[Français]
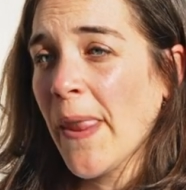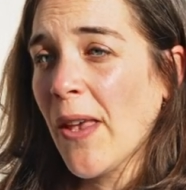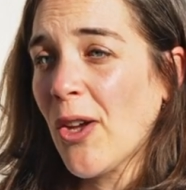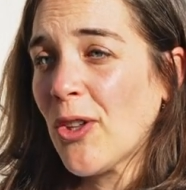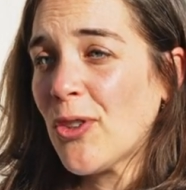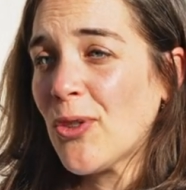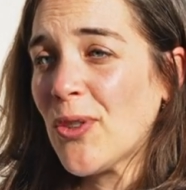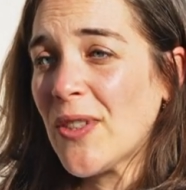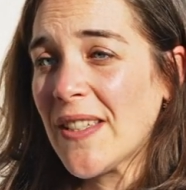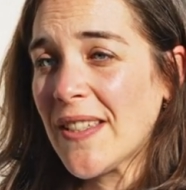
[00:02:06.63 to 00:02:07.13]
euh,
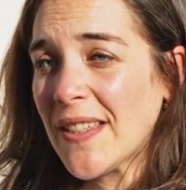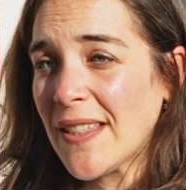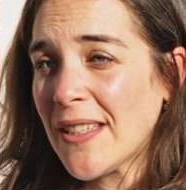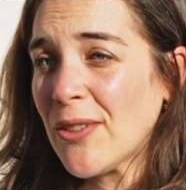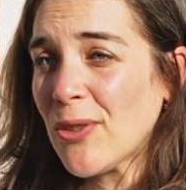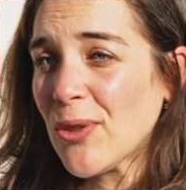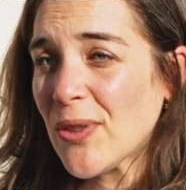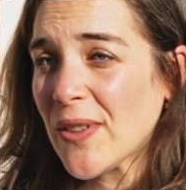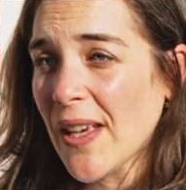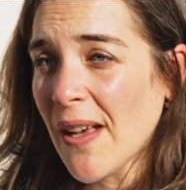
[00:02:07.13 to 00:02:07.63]
de décider
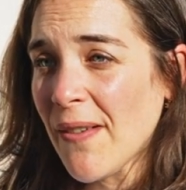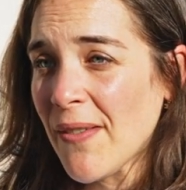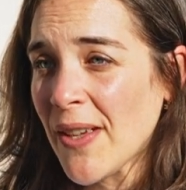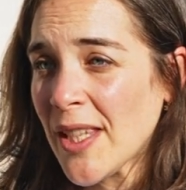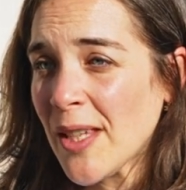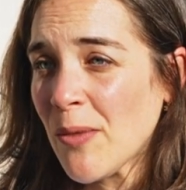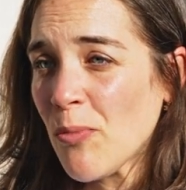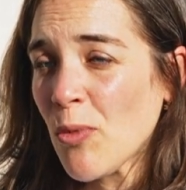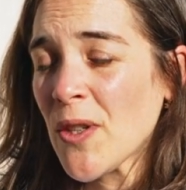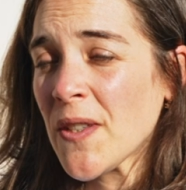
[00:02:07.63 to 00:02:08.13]
de
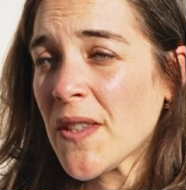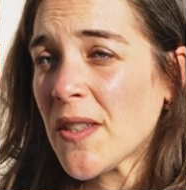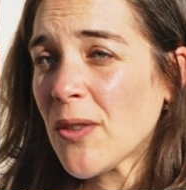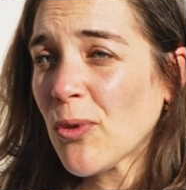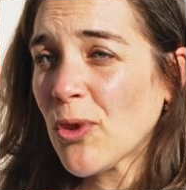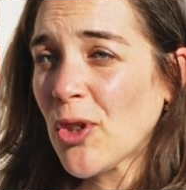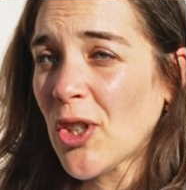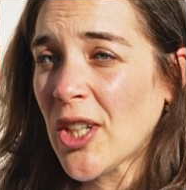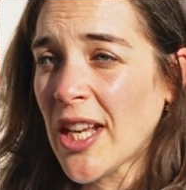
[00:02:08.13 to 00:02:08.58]
travailler moins si on en